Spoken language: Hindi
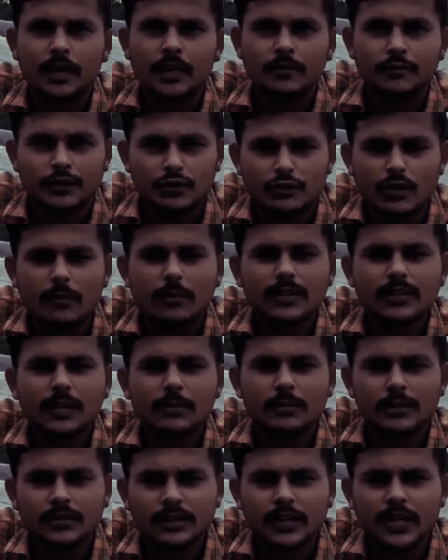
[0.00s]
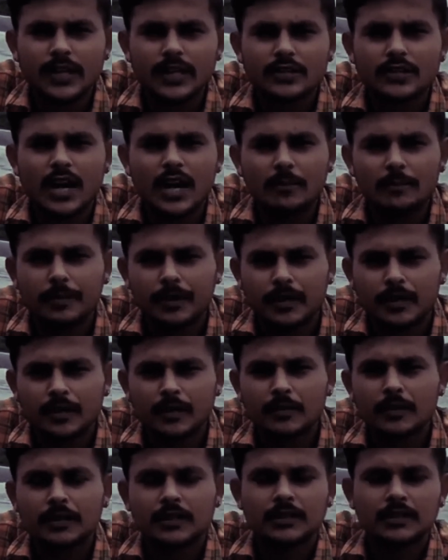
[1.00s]
भिजवा माता मंदिर है जहाँ पर
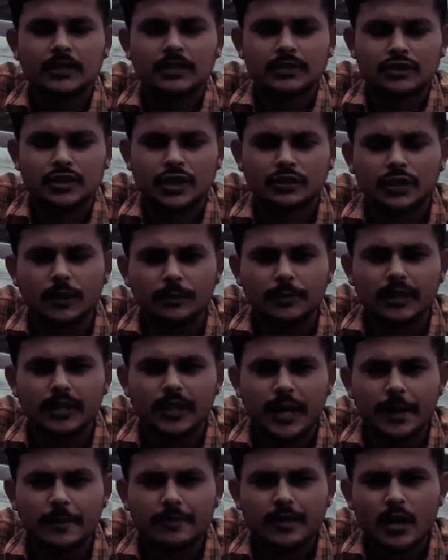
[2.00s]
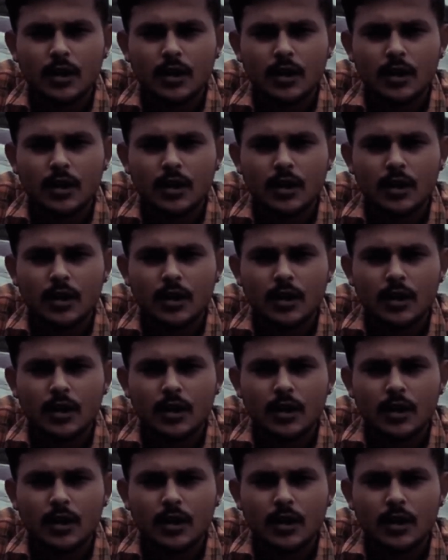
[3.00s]
शक्तिपीठ है